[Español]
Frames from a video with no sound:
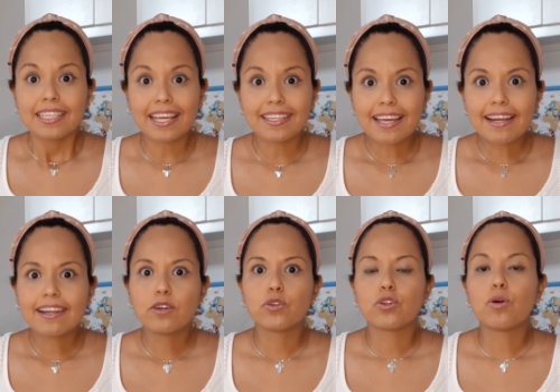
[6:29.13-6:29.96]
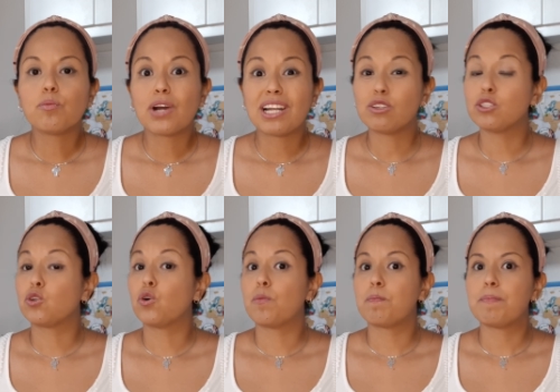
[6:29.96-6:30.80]
que ya reanudó vuelos
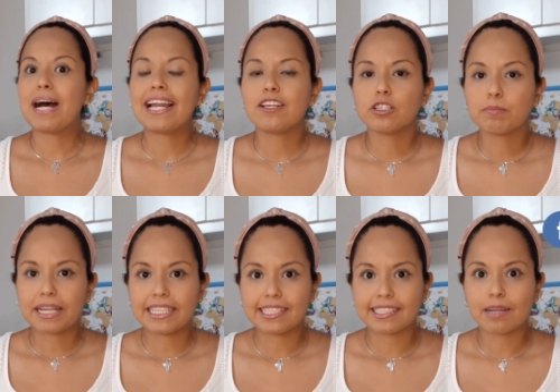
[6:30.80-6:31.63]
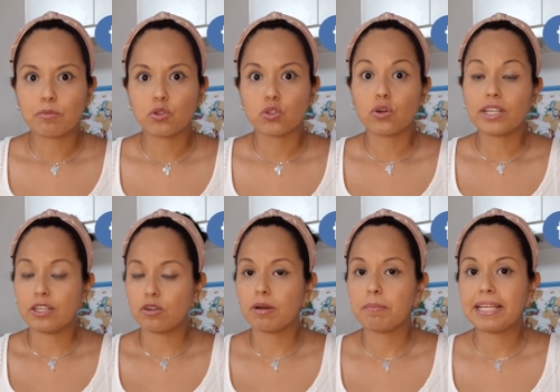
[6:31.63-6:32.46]
con varios países del mundo
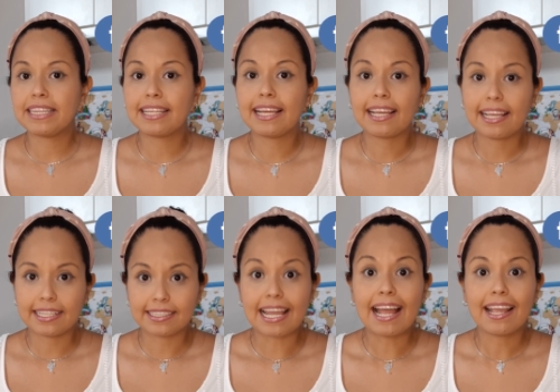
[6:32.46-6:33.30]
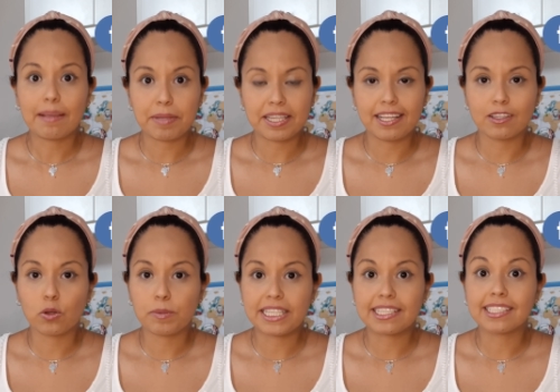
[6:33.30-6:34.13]
y nuevamente está
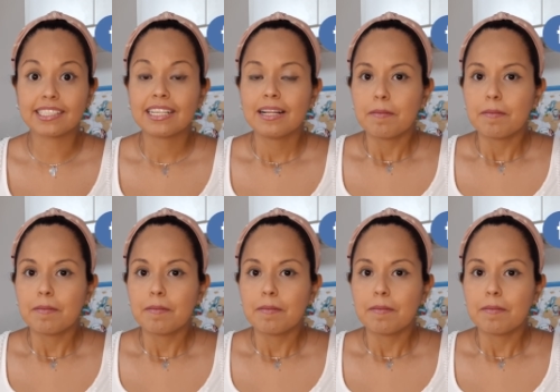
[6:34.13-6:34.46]
emitiendo visas,